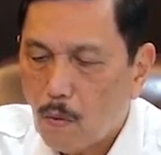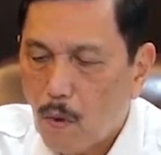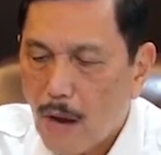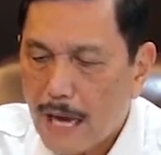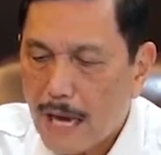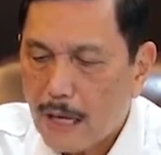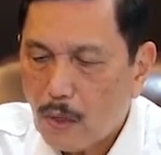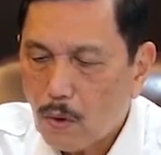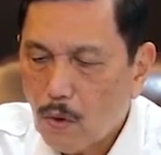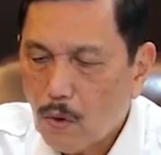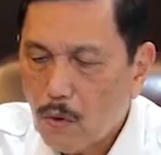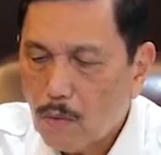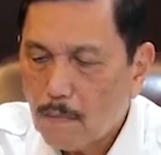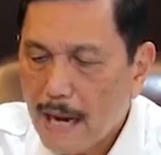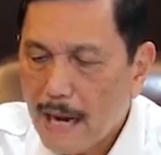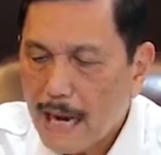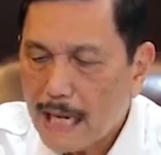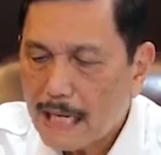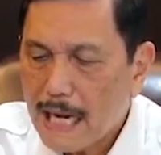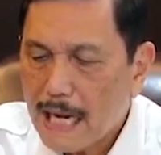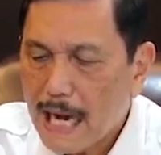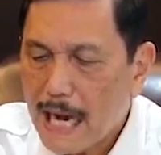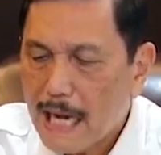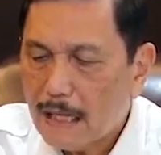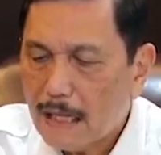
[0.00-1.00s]
warung
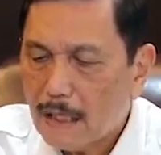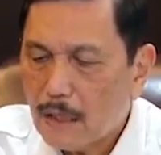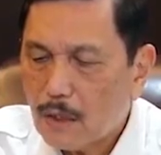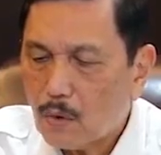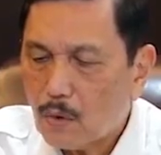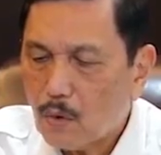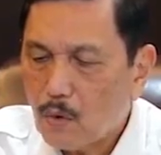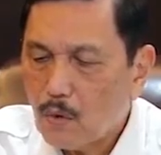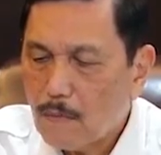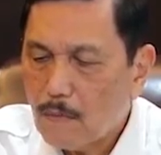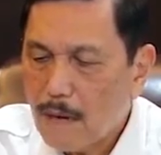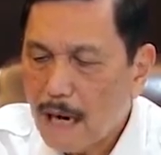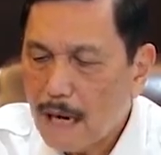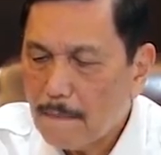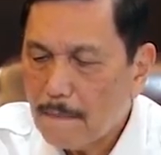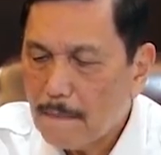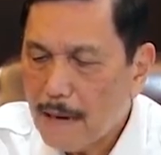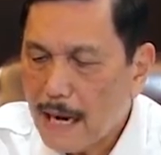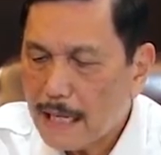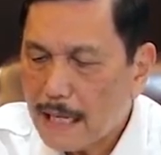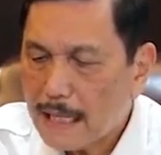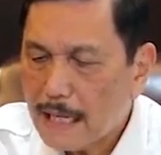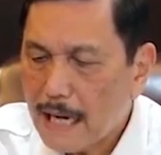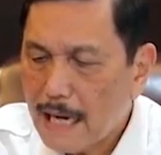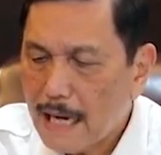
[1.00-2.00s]
makan, rumah
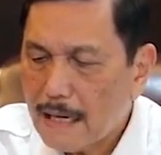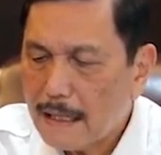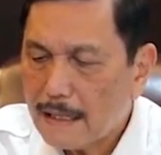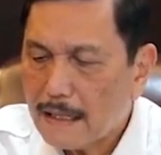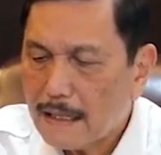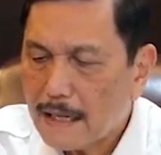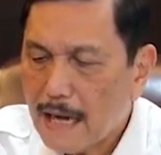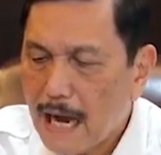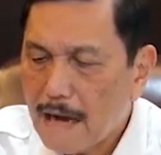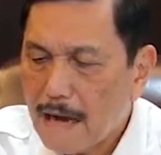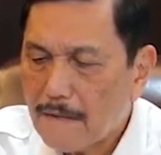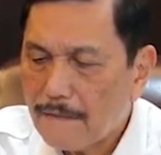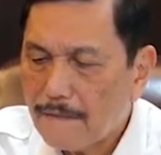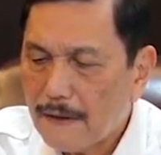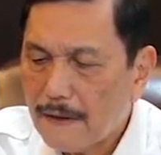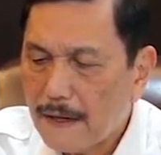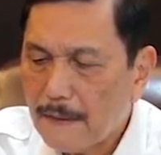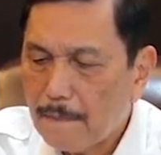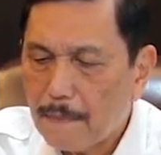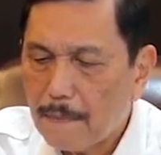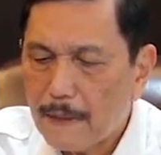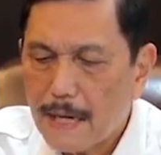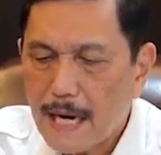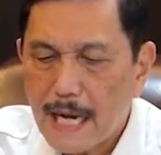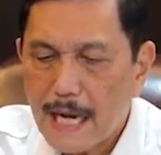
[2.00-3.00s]
makan,
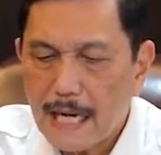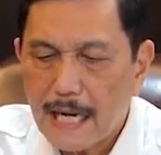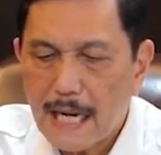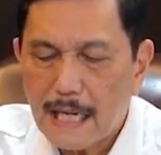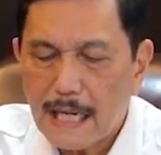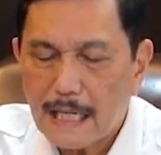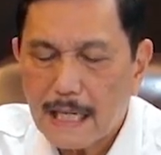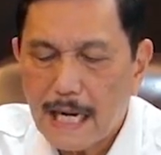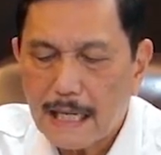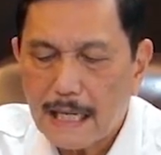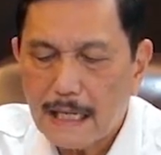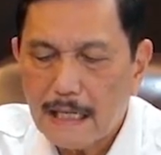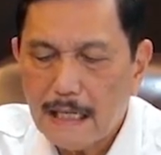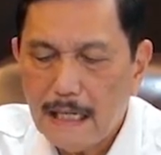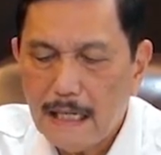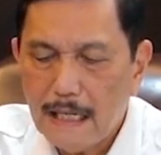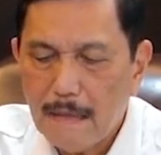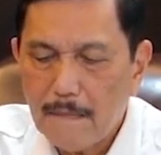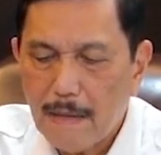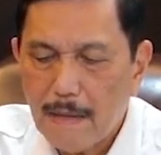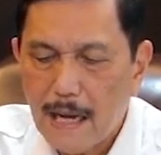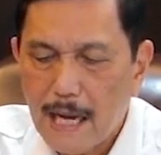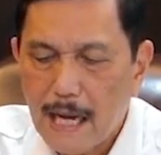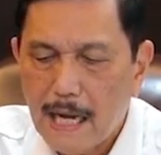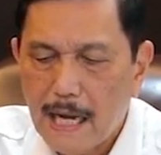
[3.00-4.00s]
kafe, pedagang kaki
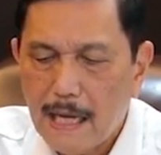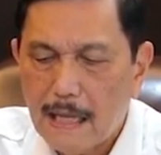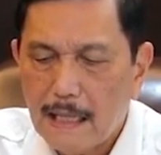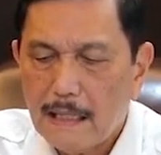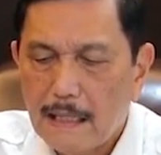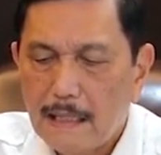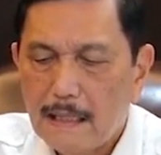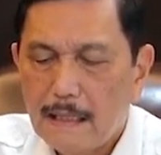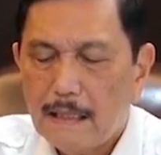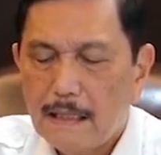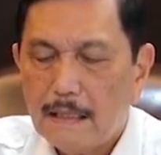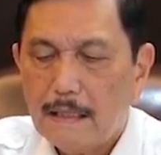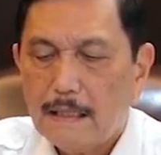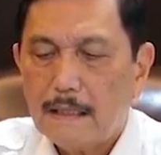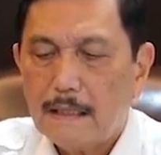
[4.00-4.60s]
lima,